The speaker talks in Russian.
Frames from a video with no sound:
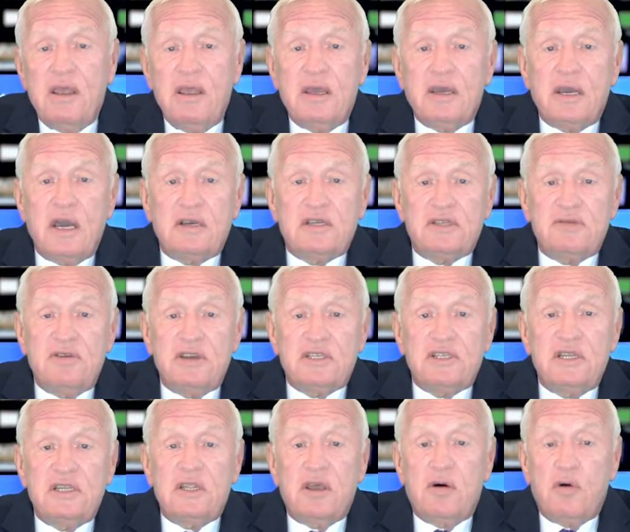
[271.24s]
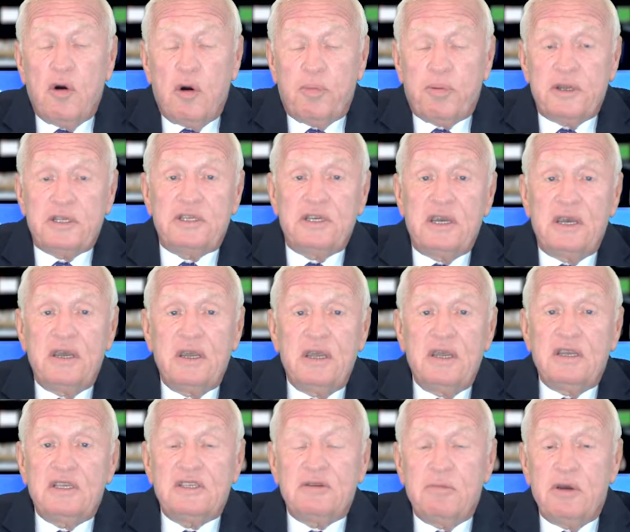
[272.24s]
как известно на опыте
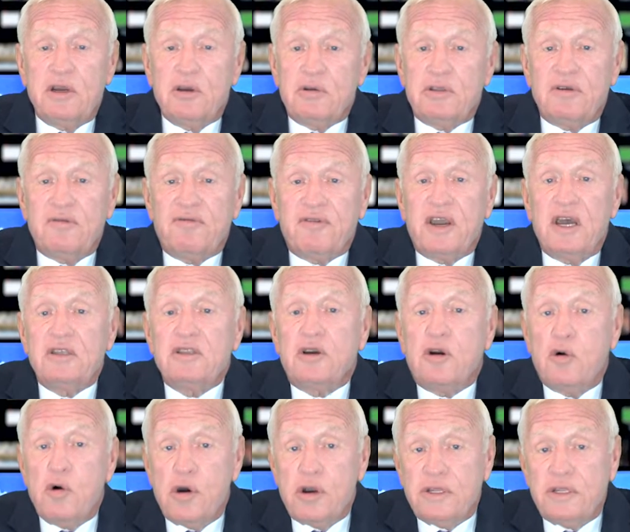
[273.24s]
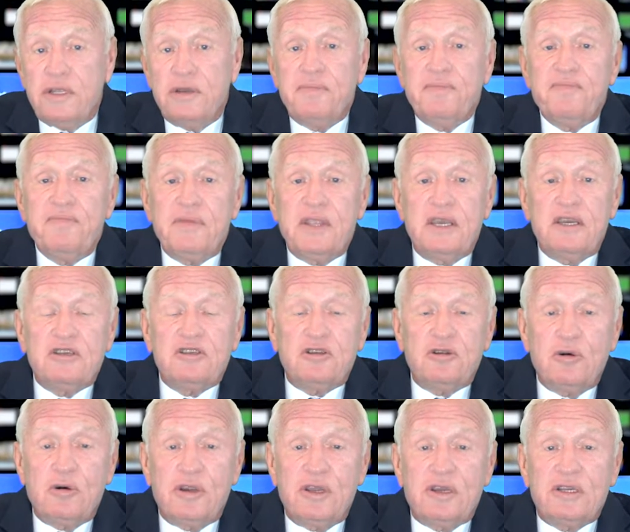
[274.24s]
самолетов «Конкорд»,
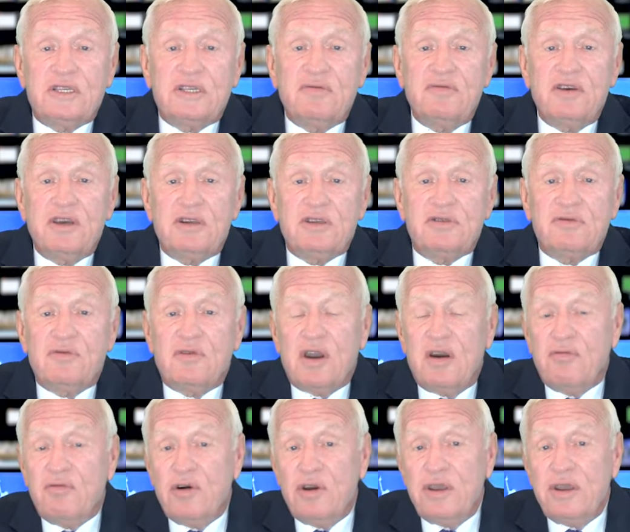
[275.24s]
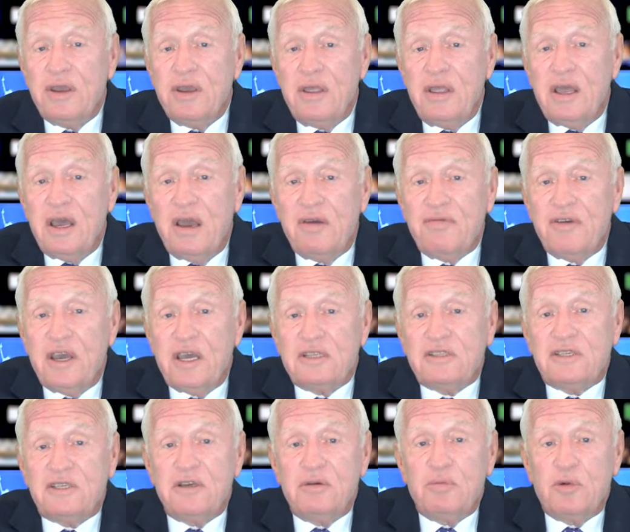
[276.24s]
история сверхзвуковой
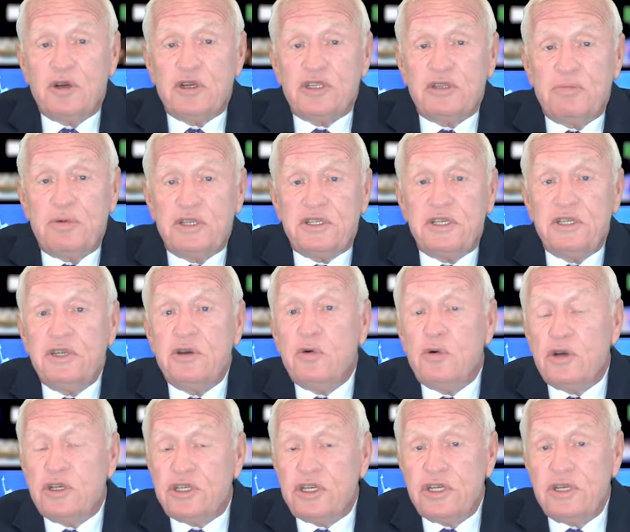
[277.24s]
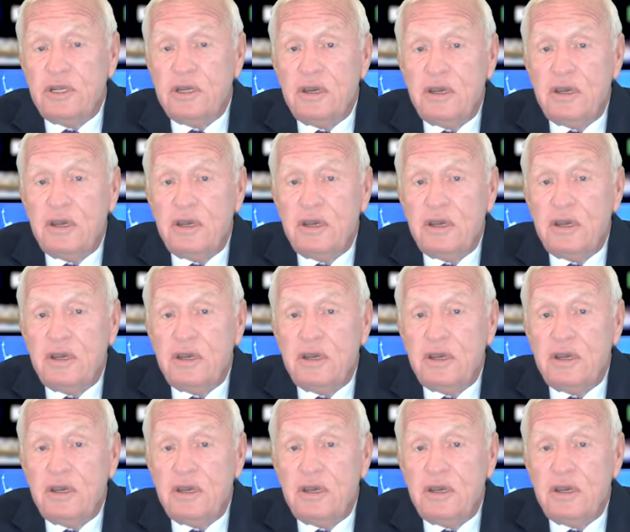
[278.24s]
авиации может быть и не очень